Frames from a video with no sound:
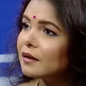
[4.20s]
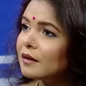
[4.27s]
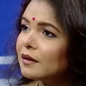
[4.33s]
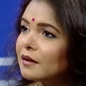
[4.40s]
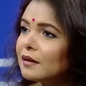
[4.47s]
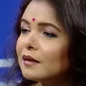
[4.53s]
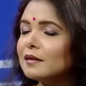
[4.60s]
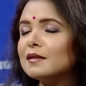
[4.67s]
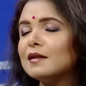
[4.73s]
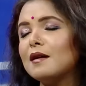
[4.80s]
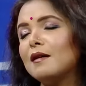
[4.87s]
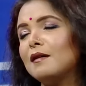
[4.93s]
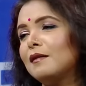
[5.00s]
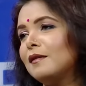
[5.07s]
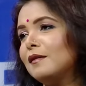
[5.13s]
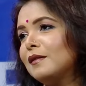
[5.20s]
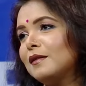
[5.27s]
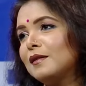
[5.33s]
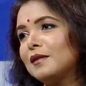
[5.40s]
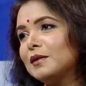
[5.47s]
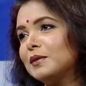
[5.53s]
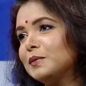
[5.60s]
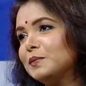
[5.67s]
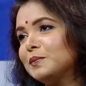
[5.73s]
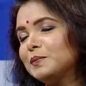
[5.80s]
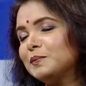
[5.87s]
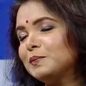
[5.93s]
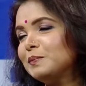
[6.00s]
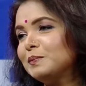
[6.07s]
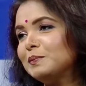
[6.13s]
নিচ্ছেন বাচ্চা দুটোকে নিয়ে
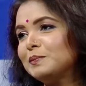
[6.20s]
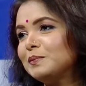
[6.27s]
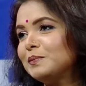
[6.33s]
আমেরিকায়